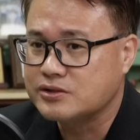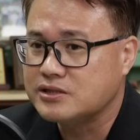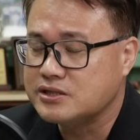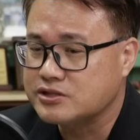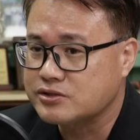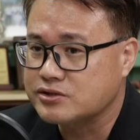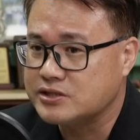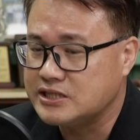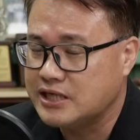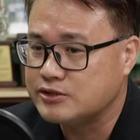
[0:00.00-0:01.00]
所以你那时候就
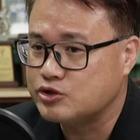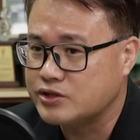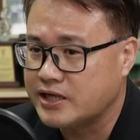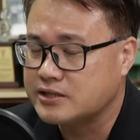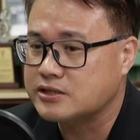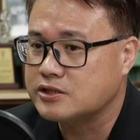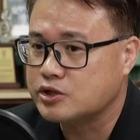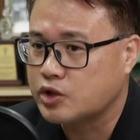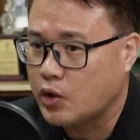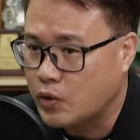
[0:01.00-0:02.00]
毅然决然的
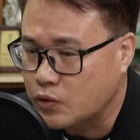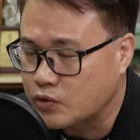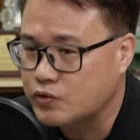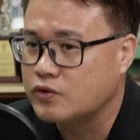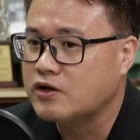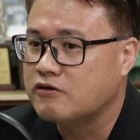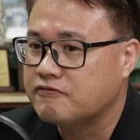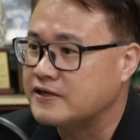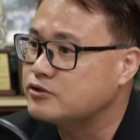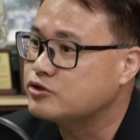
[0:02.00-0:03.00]
投入
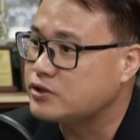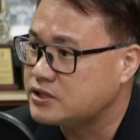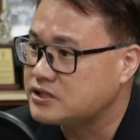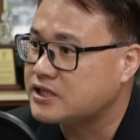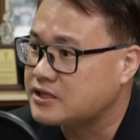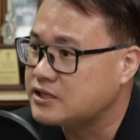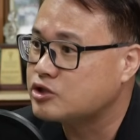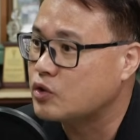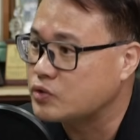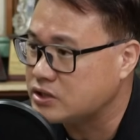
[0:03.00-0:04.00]
反水泥产业
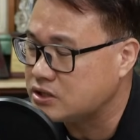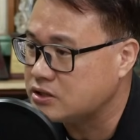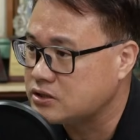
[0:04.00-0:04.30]
东移